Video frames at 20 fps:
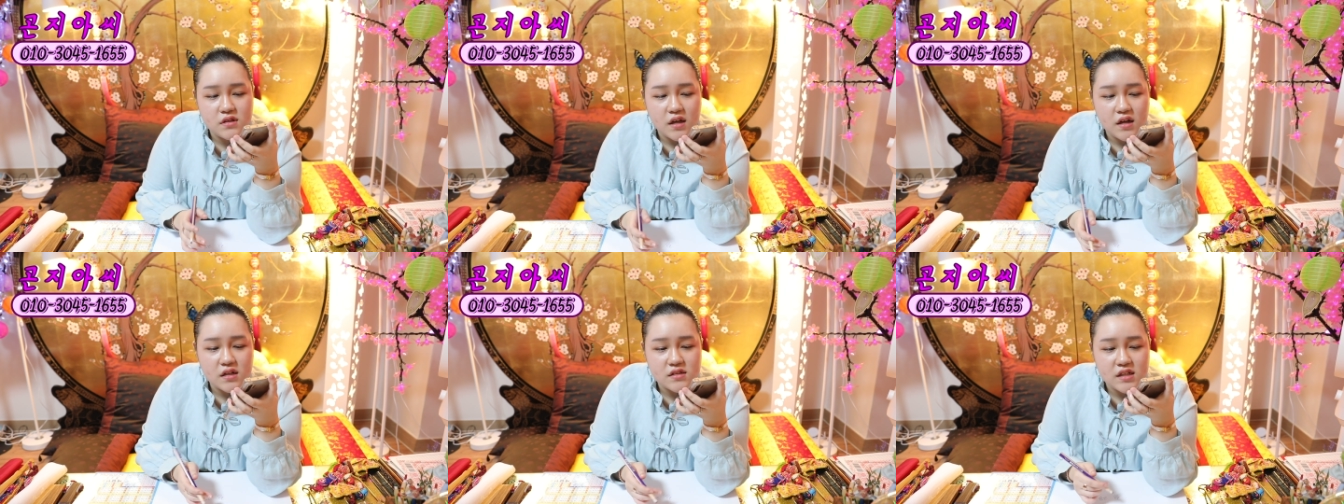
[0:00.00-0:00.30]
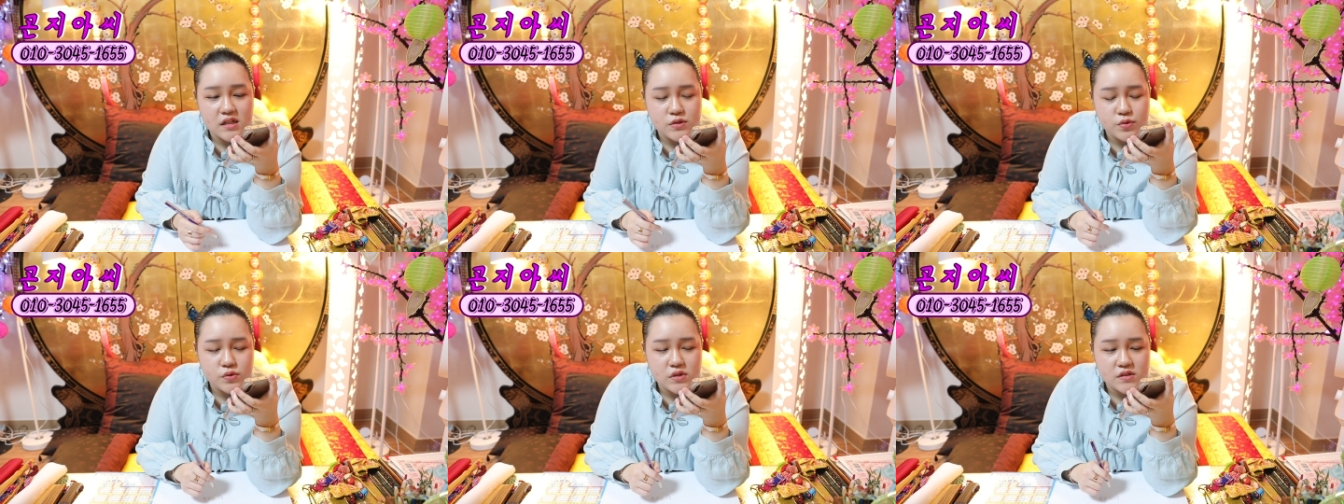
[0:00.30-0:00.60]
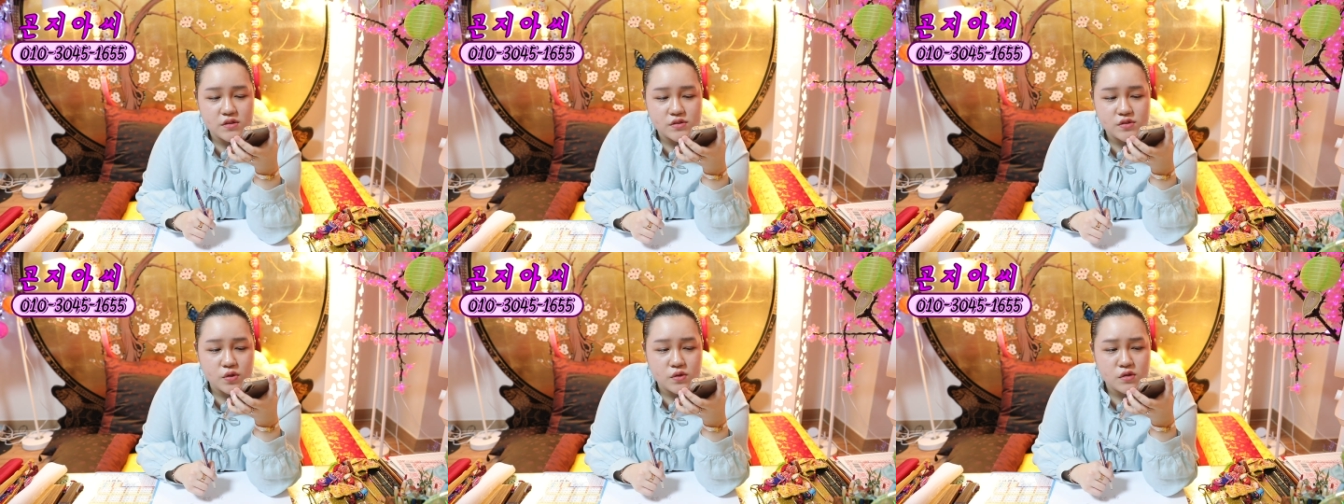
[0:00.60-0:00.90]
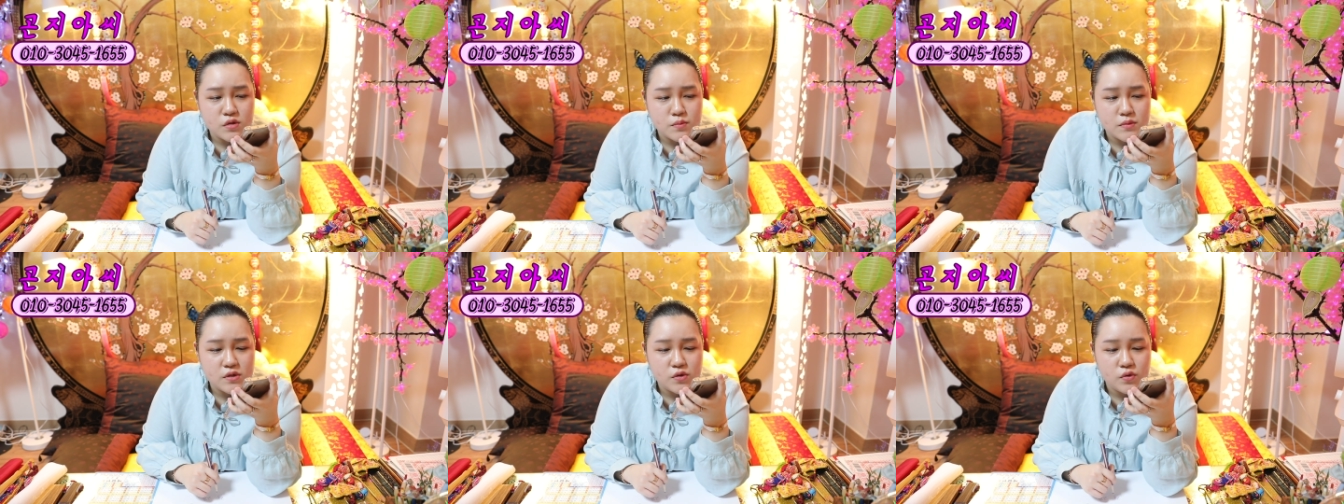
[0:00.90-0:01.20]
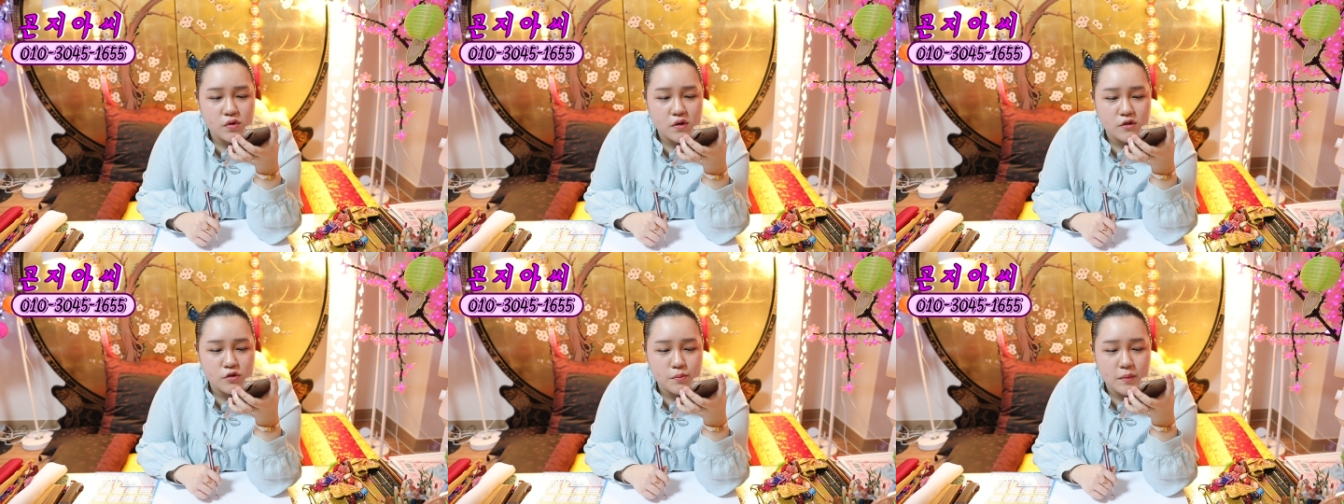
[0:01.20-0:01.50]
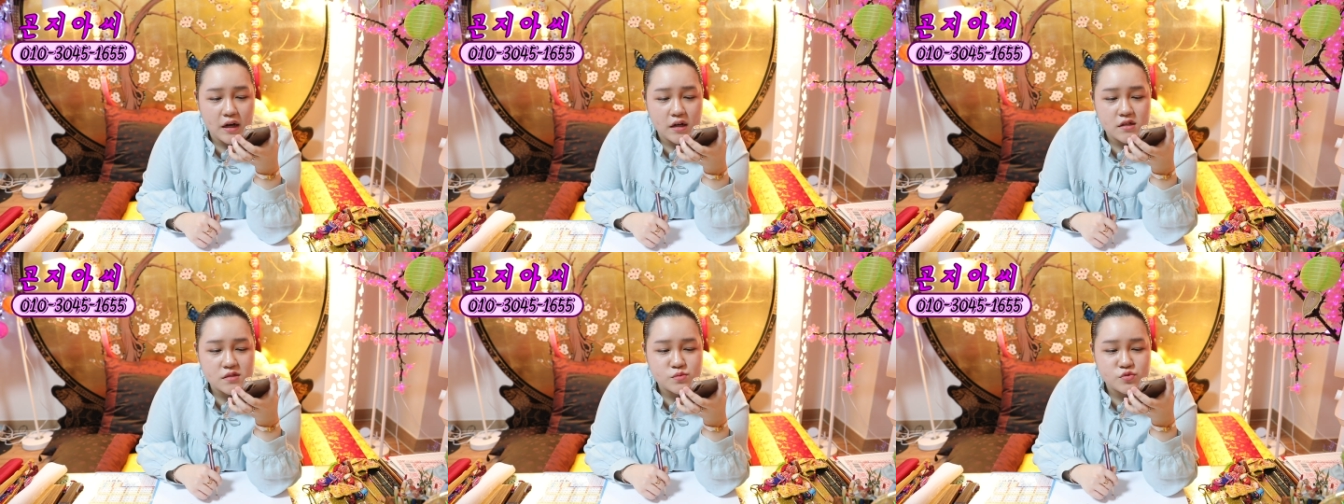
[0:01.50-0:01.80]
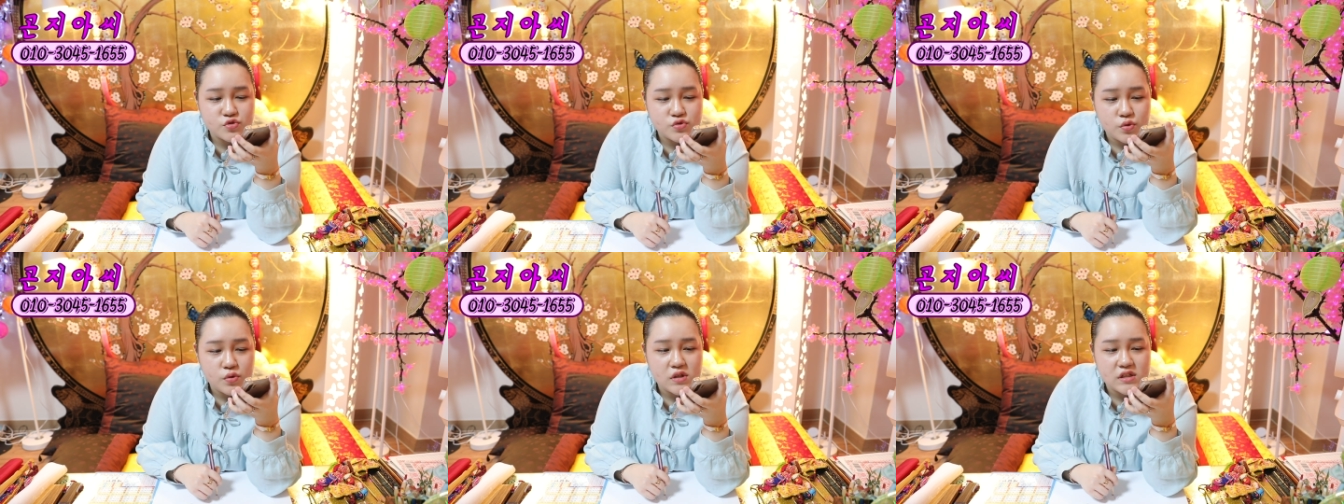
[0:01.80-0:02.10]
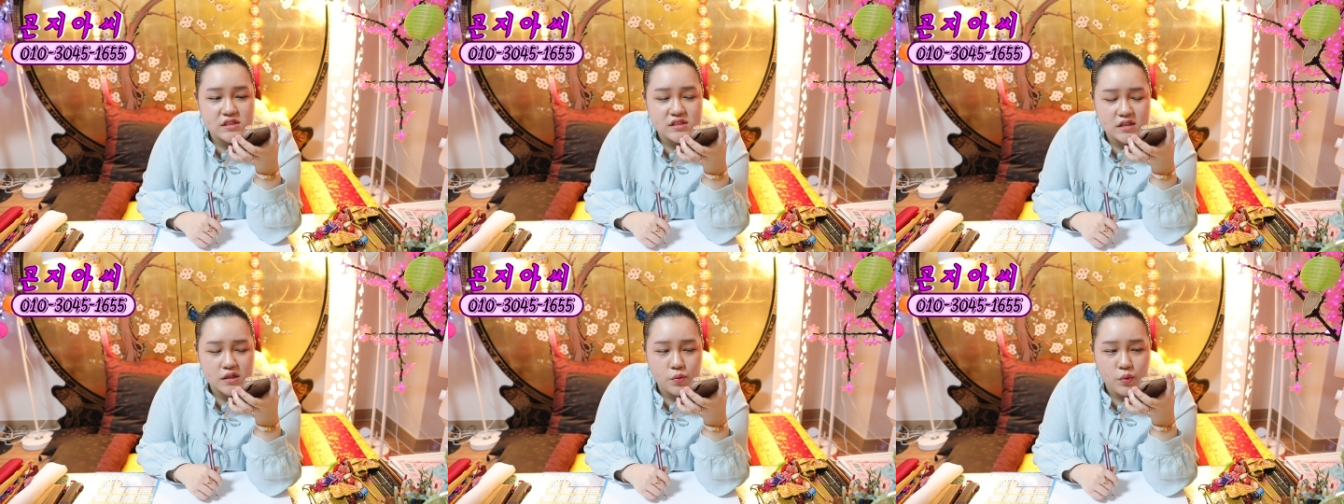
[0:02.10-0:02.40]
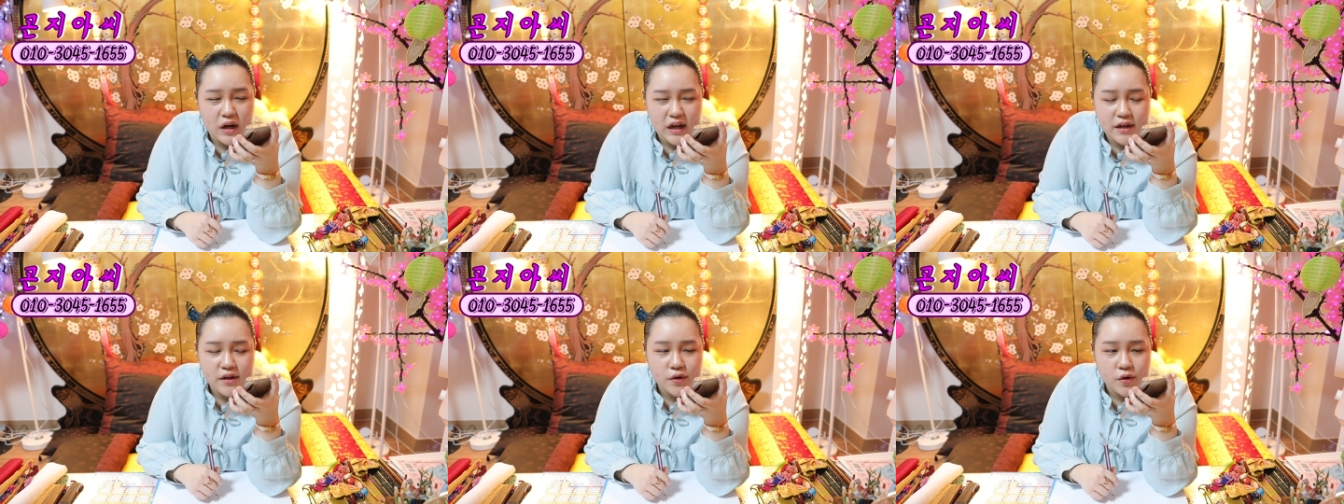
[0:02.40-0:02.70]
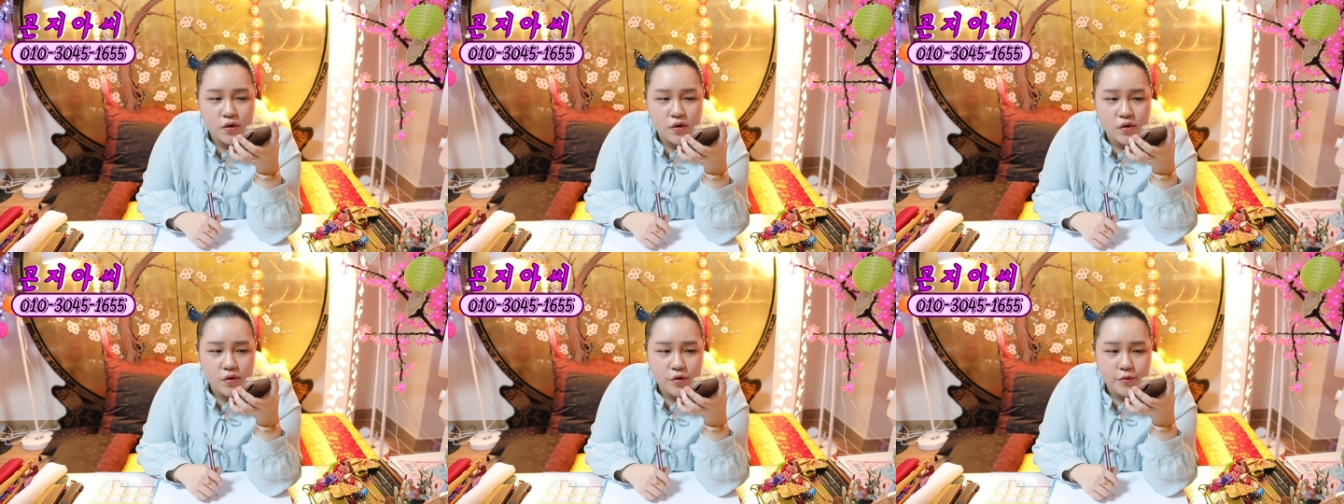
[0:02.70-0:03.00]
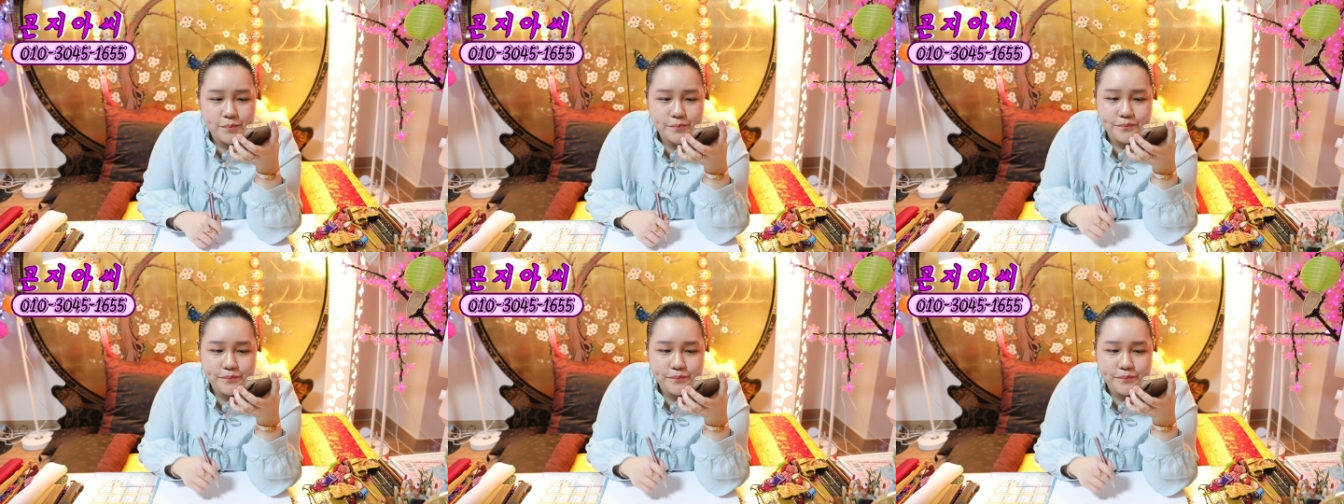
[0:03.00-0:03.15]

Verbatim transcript: 내가 내 손에서 천금이롱하고 만금우롱할 시기 와요.